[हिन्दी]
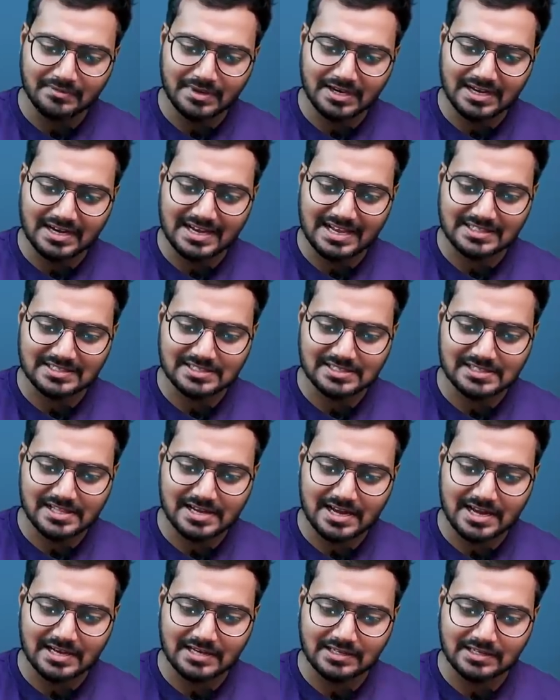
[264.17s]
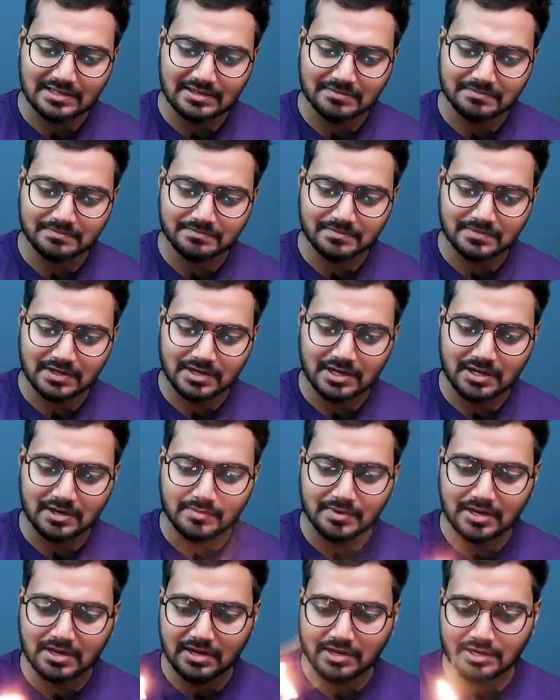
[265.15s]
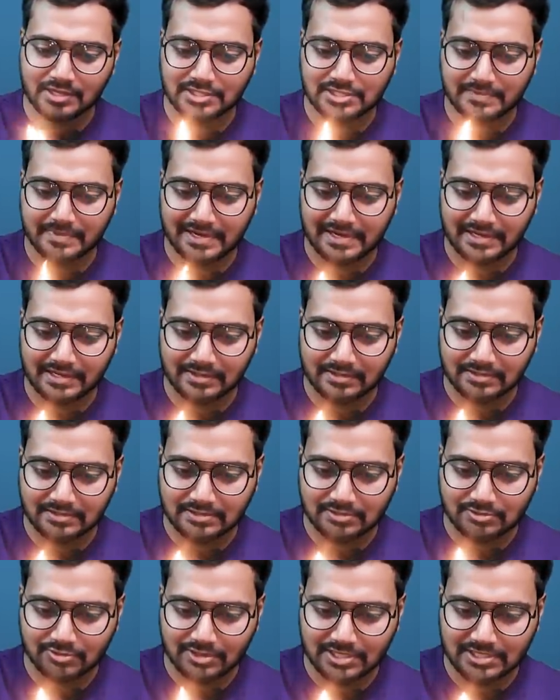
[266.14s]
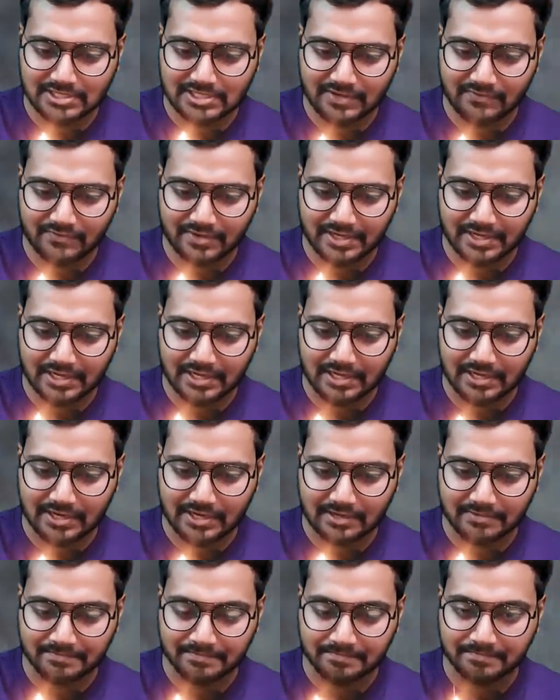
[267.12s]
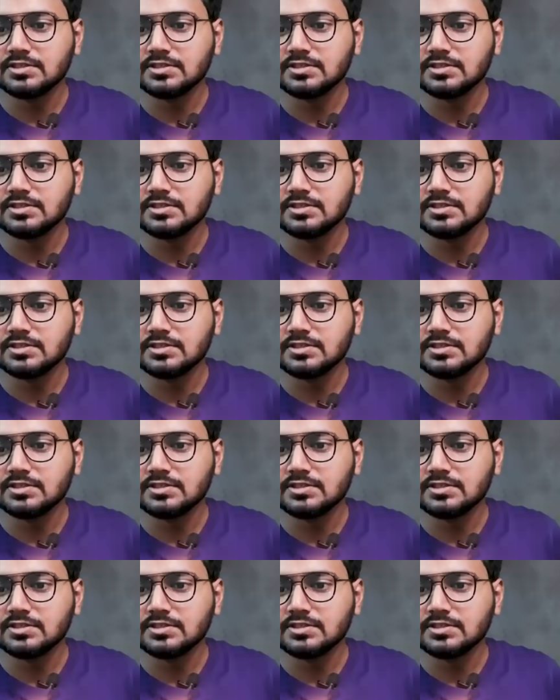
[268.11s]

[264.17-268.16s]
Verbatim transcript: के लिए मैंने ग्लासेस लगा लिए हैं घर पे करने से पहले थोड़ा सेफ्टी रख लेना